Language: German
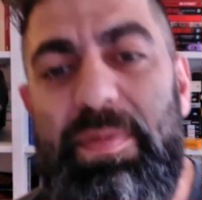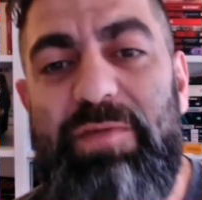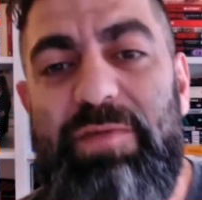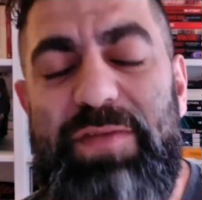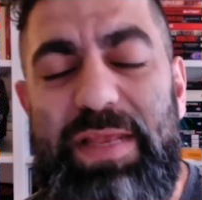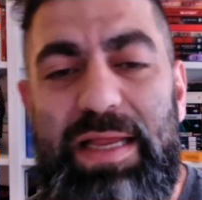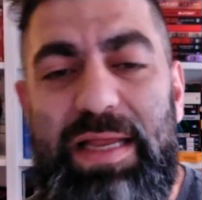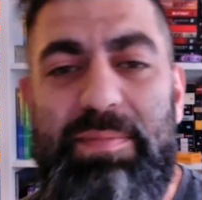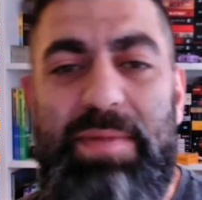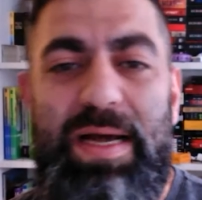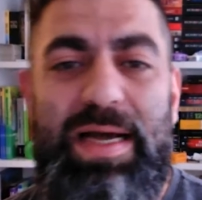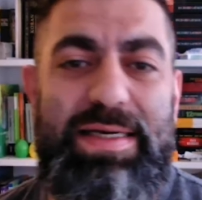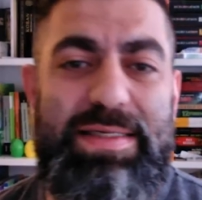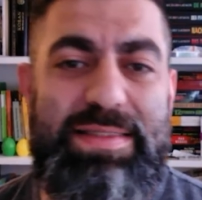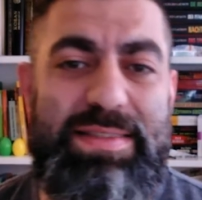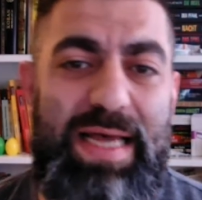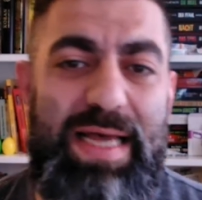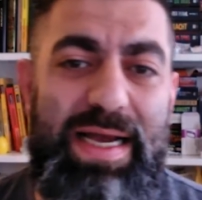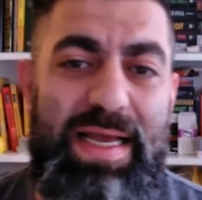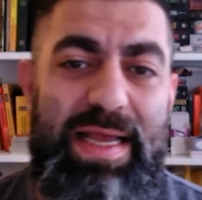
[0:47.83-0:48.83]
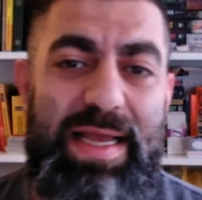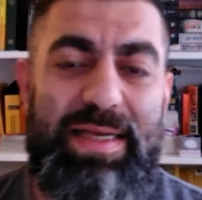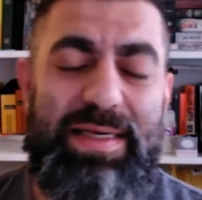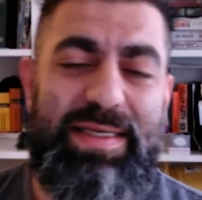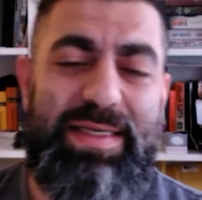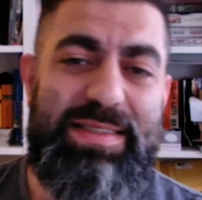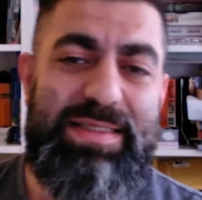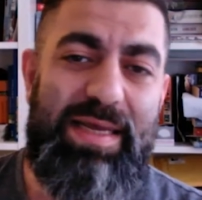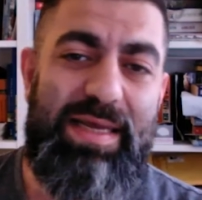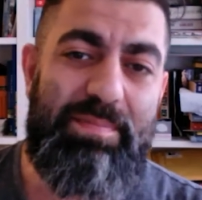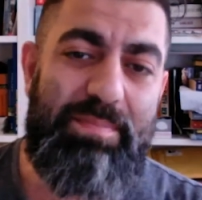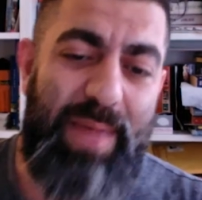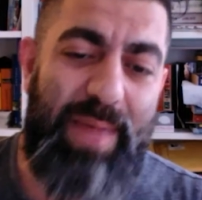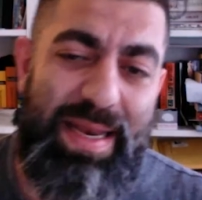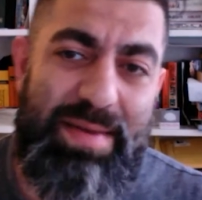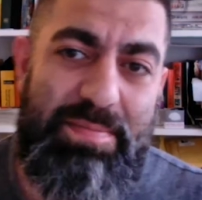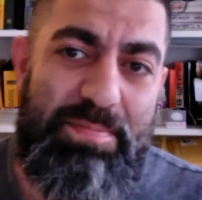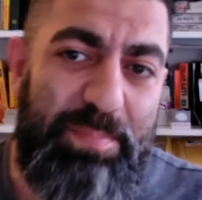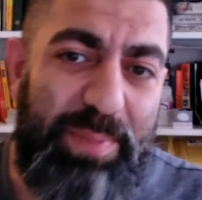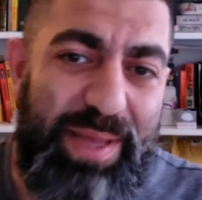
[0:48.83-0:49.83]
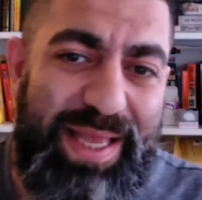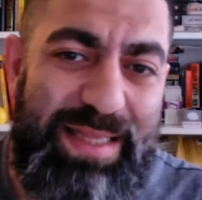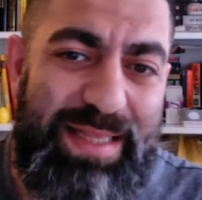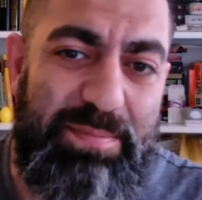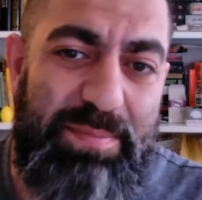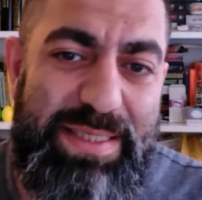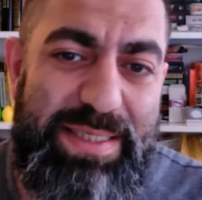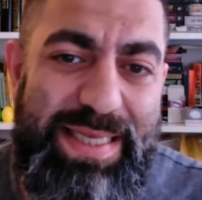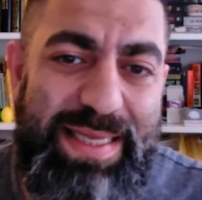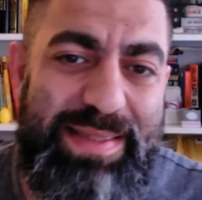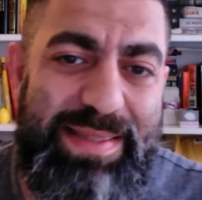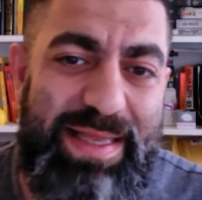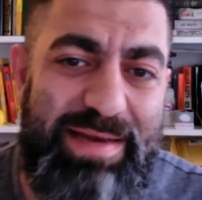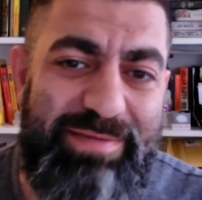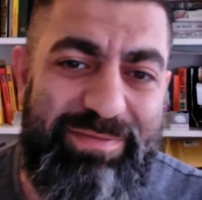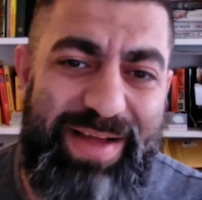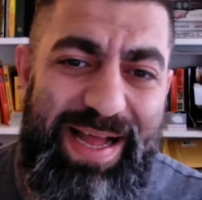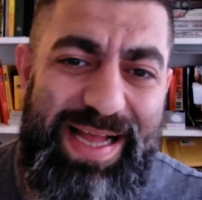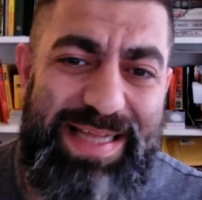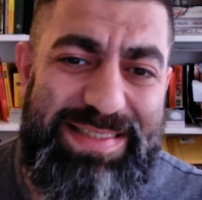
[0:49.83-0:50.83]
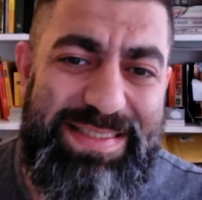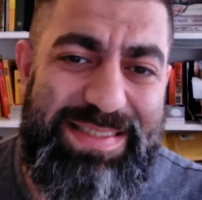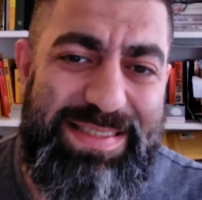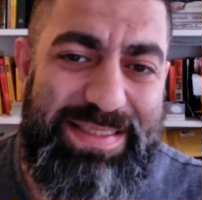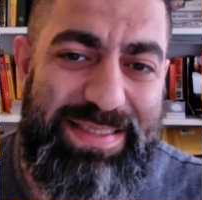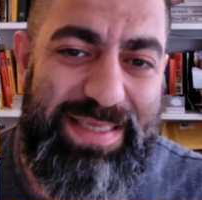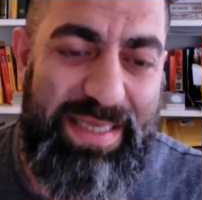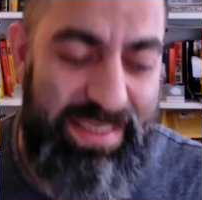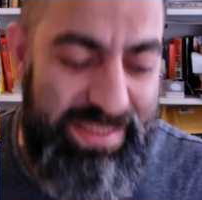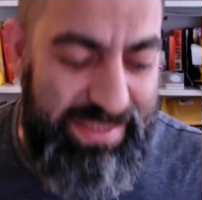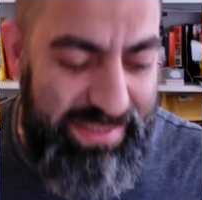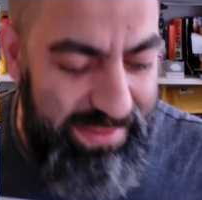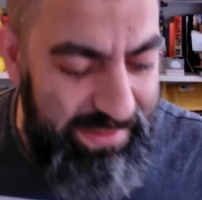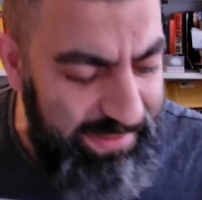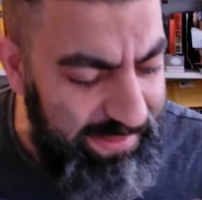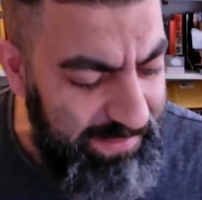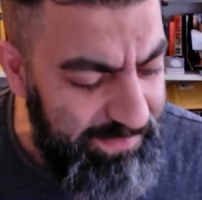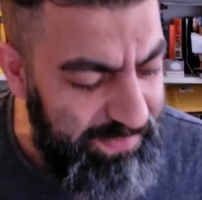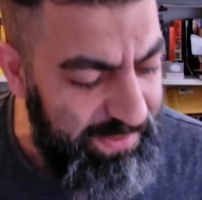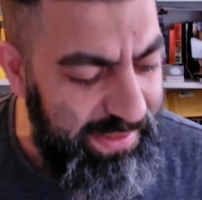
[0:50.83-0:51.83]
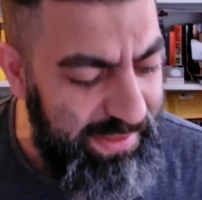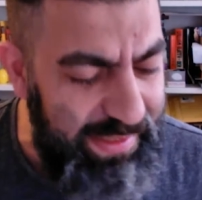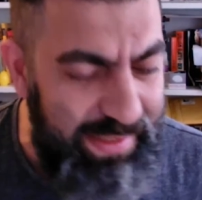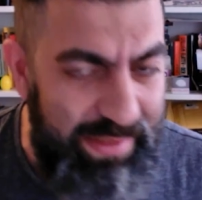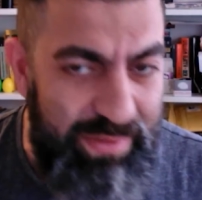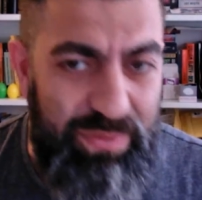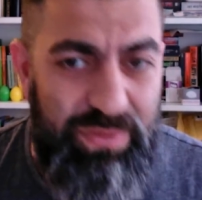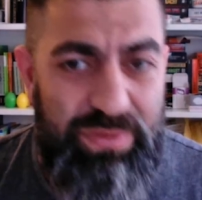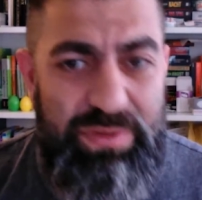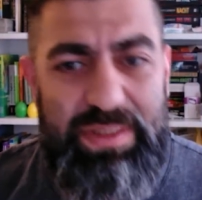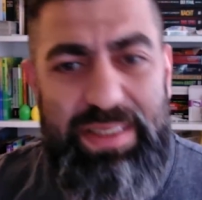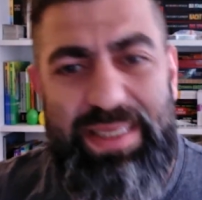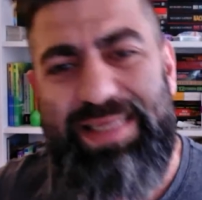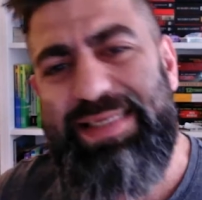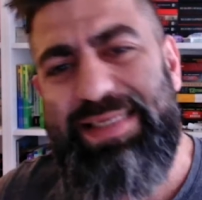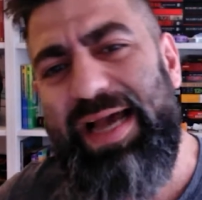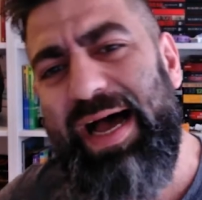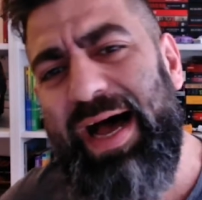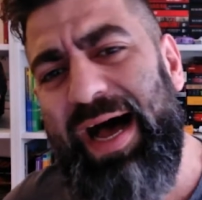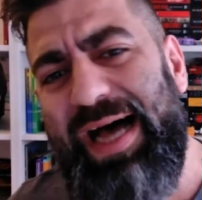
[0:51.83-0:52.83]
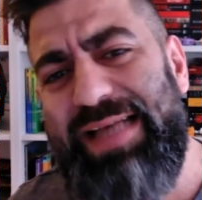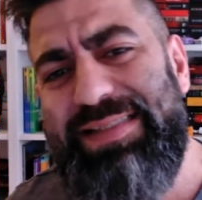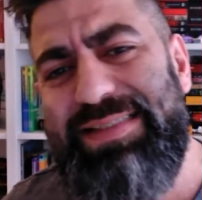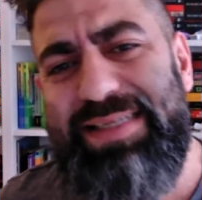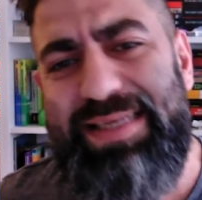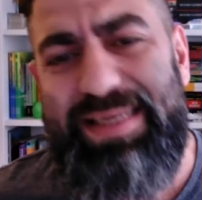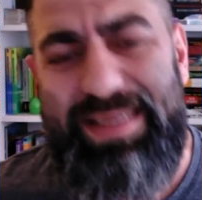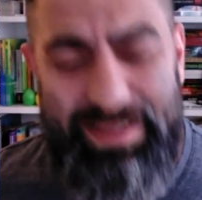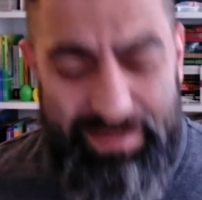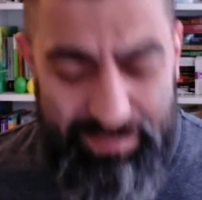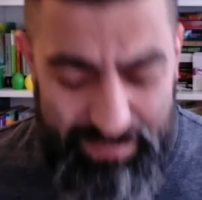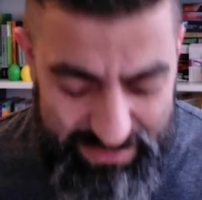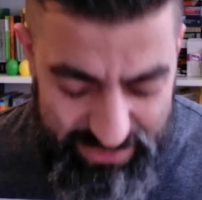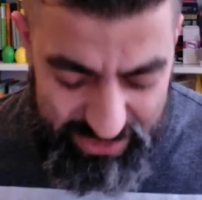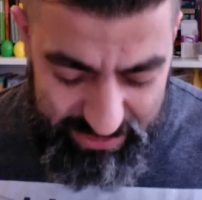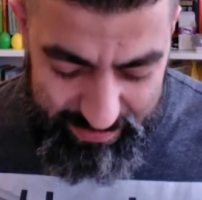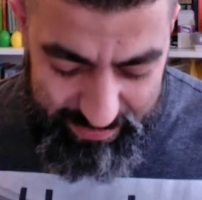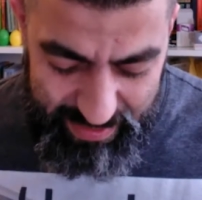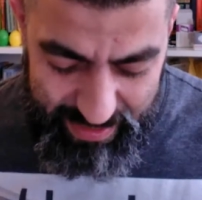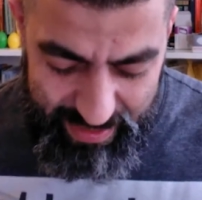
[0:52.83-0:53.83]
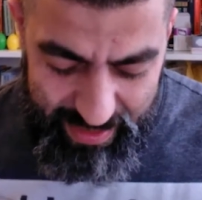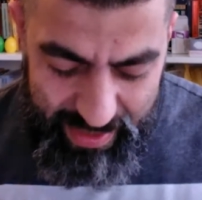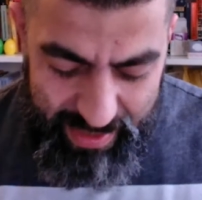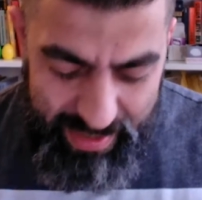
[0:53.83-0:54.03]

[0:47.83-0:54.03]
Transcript: wieder mal gesagt, dieser Mann bringt mich in den Wahnsinn. Ich liebe ihn und ich hasse ihn manchmal.